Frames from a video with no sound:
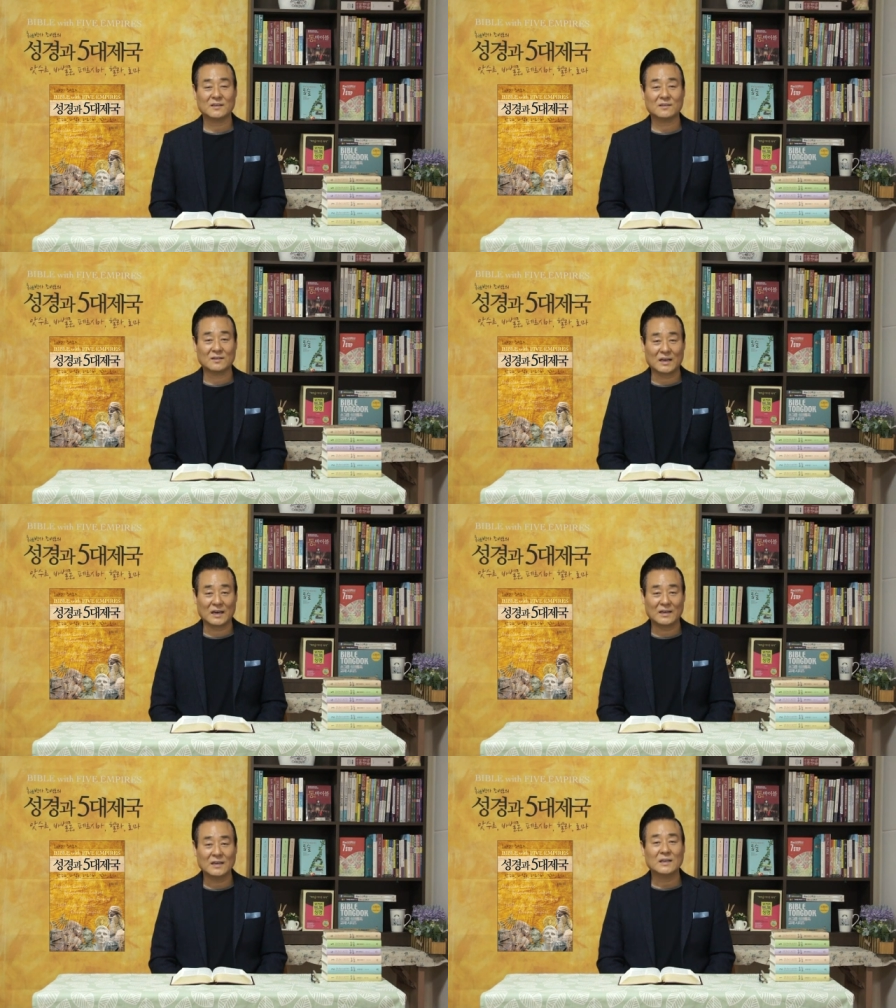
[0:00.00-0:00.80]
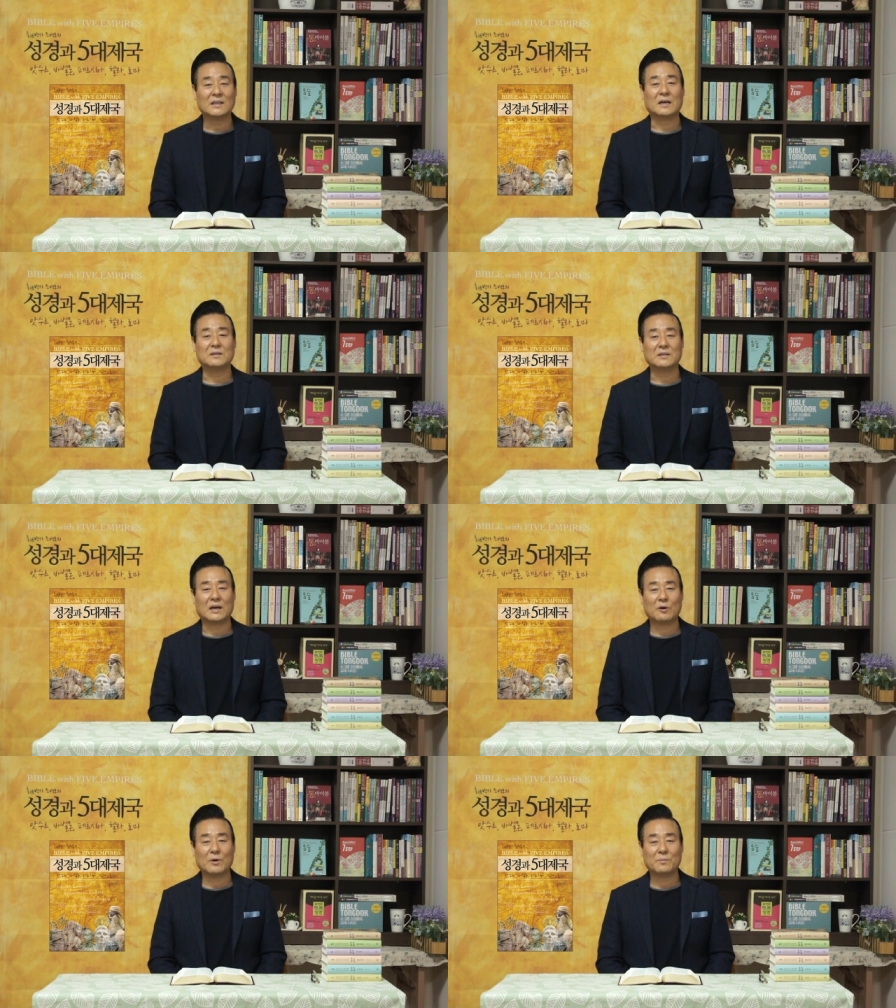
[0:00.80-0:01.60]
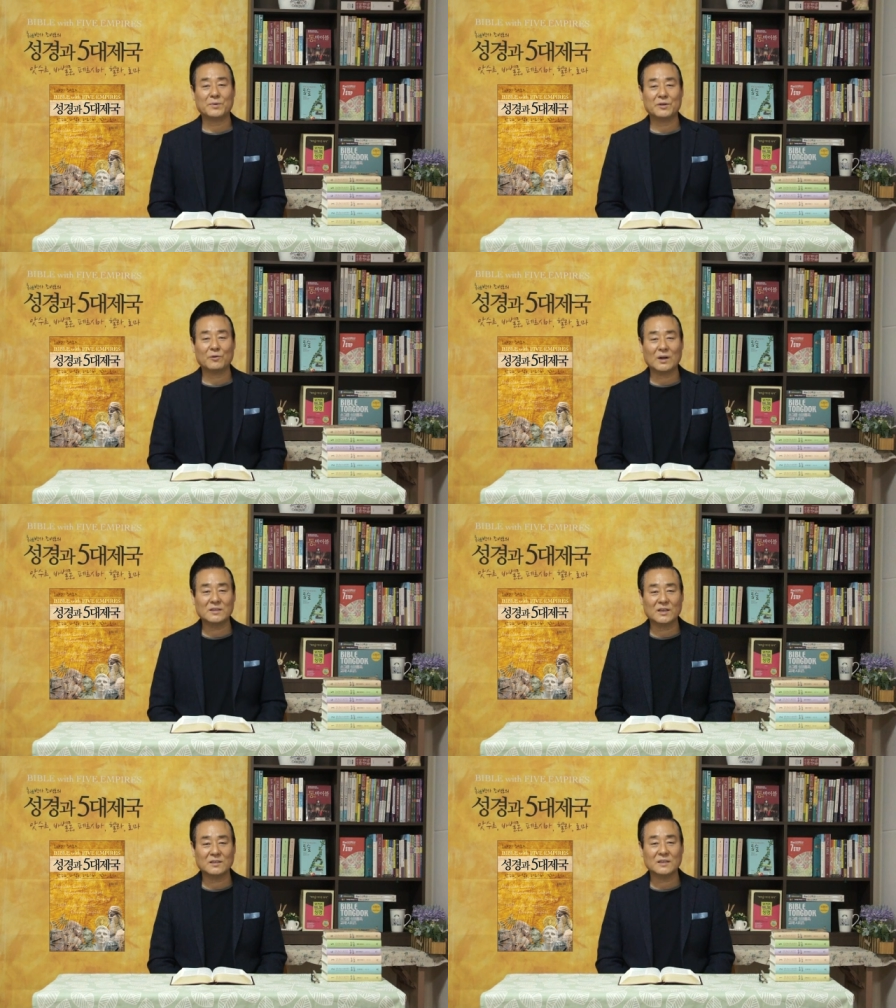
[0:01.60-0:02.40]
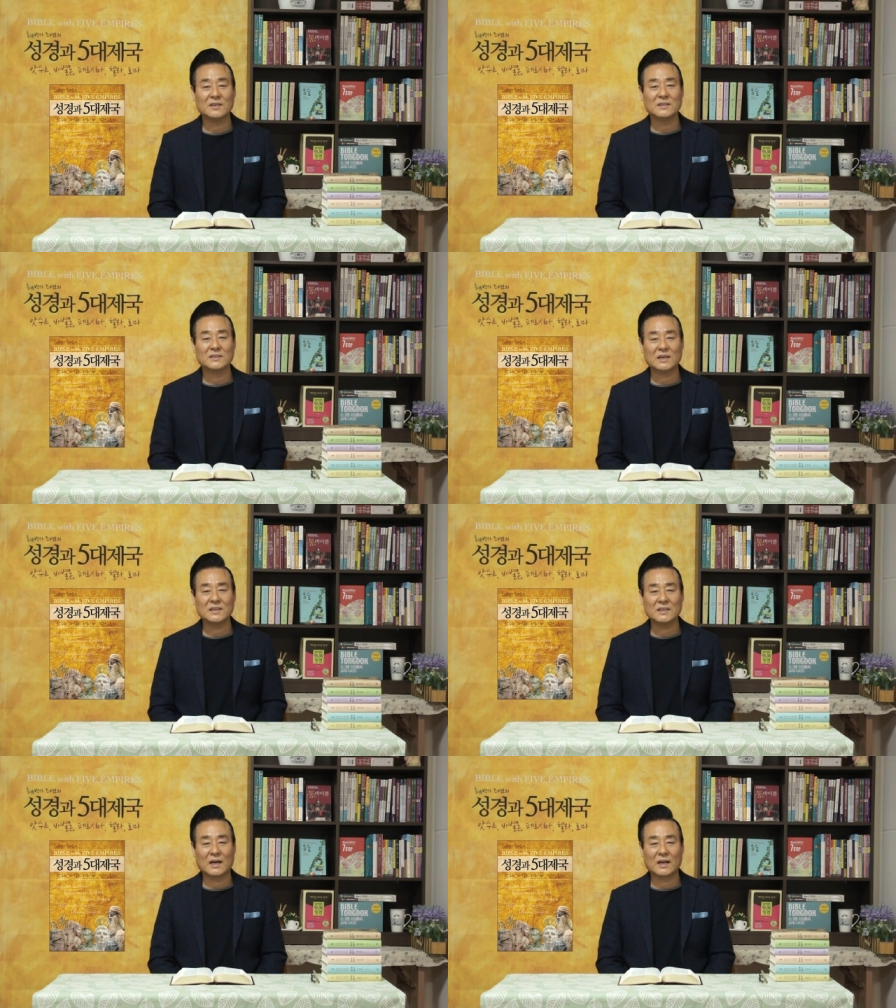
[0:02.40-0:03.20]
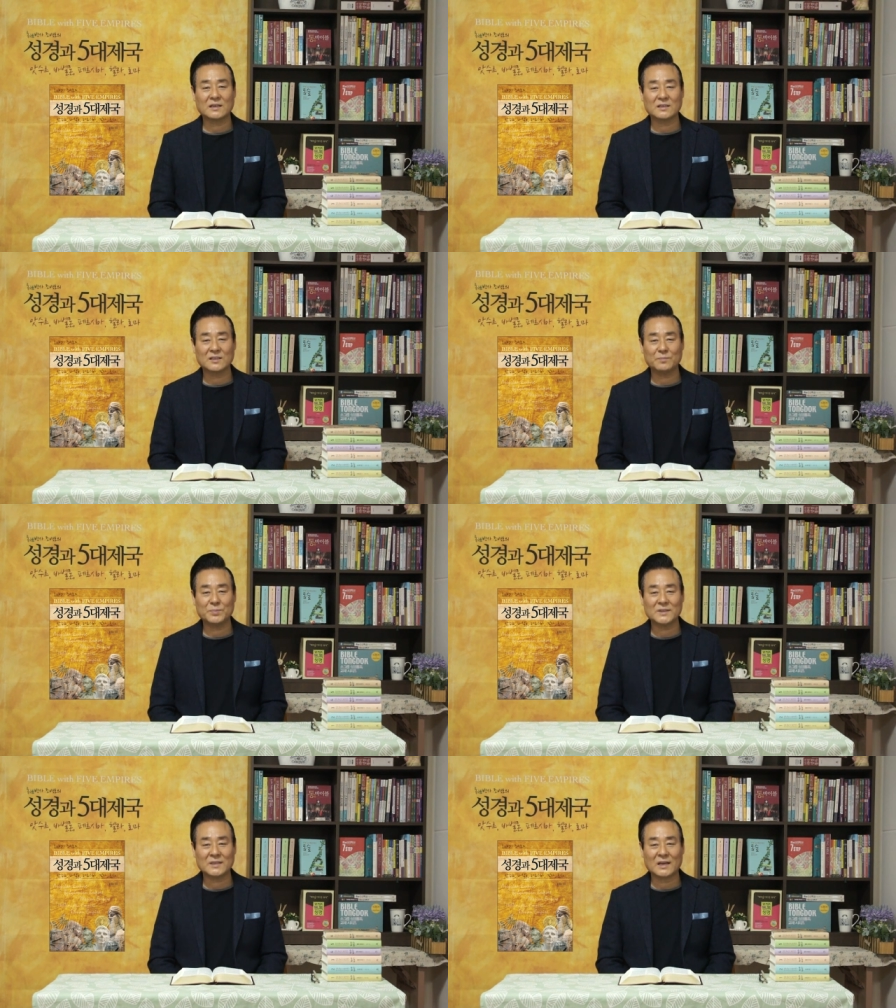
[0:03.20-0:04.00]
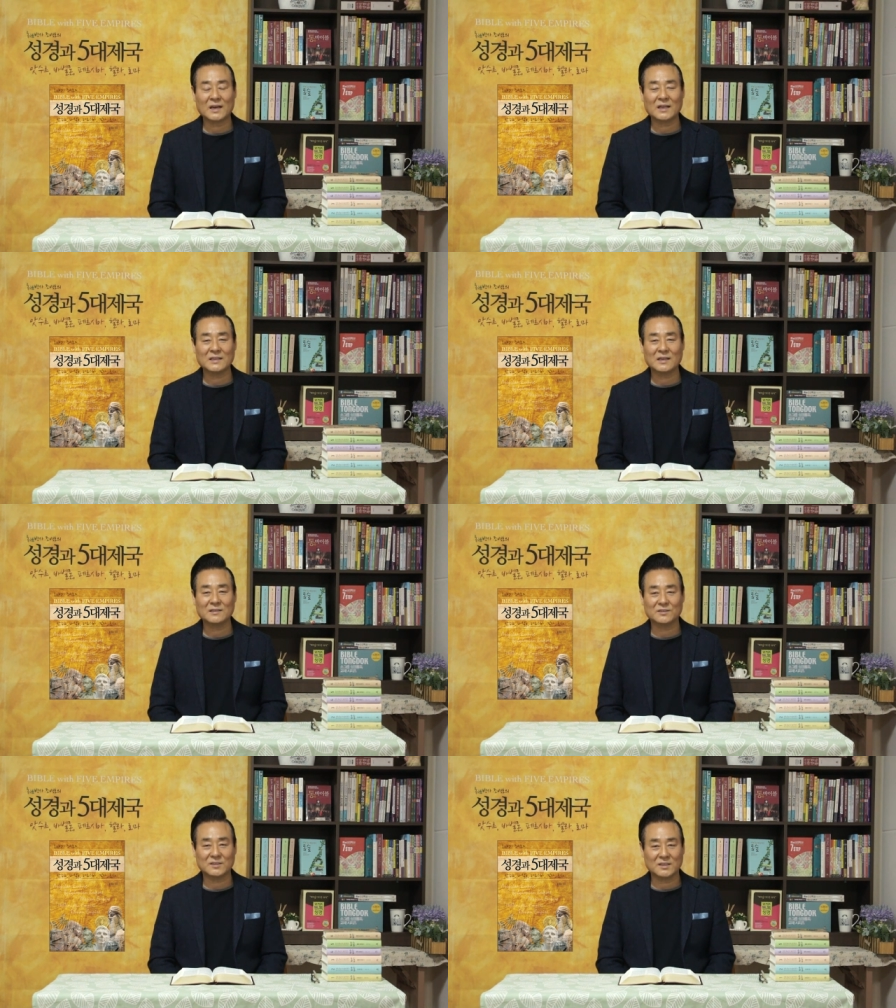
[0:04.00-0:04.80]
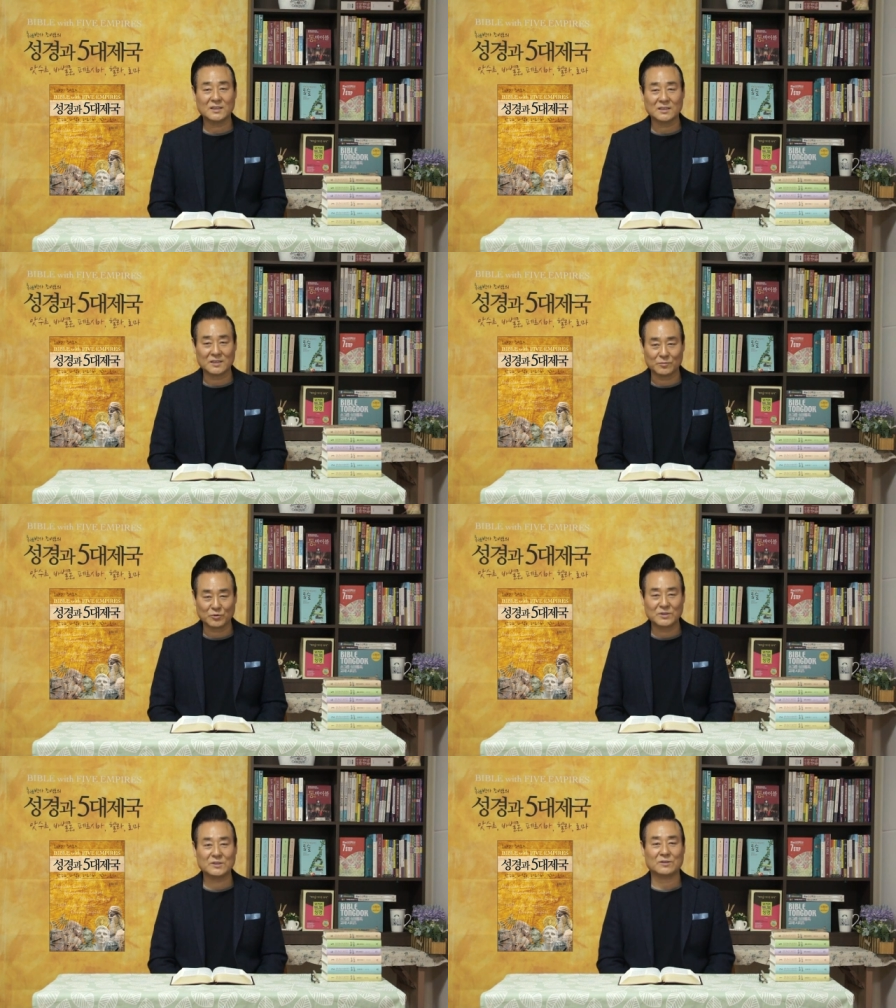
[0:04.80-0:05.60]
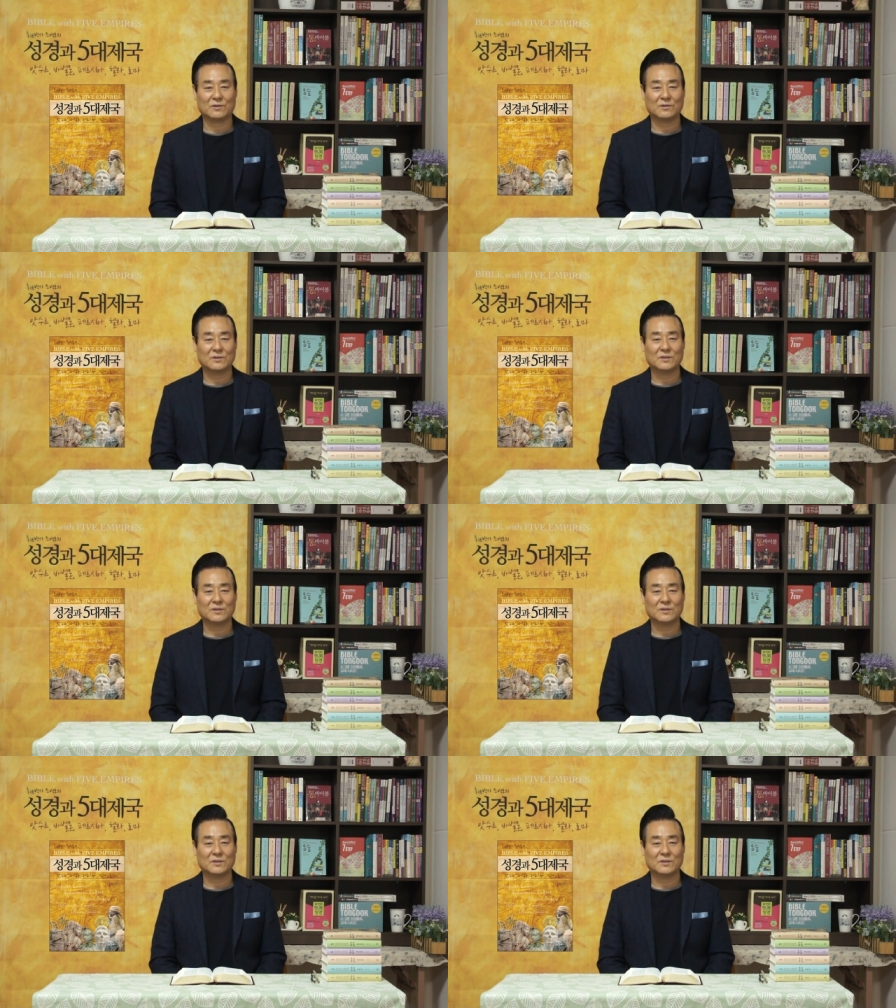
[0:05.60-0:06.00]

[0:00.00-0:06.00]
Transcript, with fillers: 그러나 다른 나라와 비교할 때는 자기 나라를 깊이 사랑한다는 것이 기본이지요.